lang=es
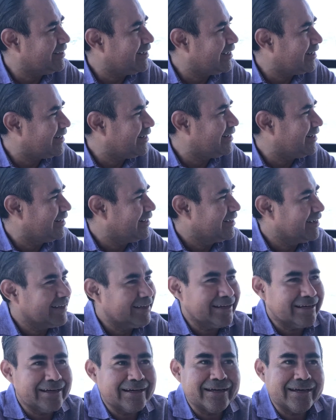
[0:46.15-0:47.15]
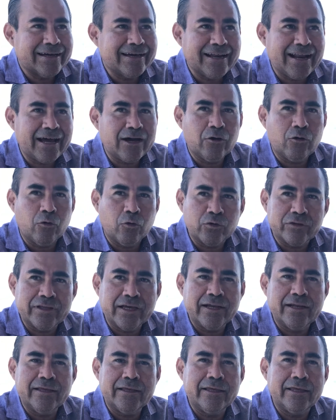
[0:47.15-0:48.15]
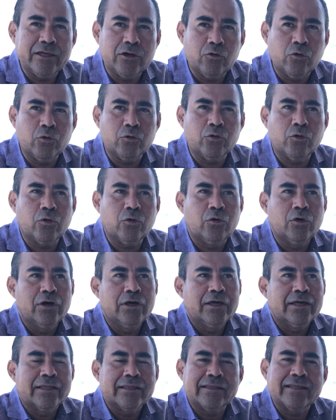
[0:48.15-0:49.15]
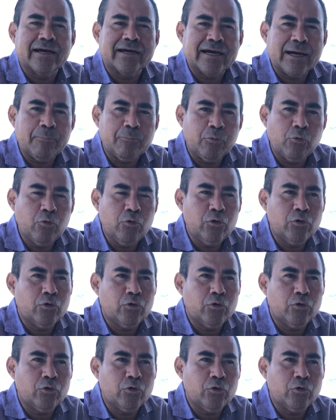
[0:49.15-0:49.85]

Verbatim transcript: Guerrero y sobre todo para el puerto de Acapulco, el Hotel Las Brisas,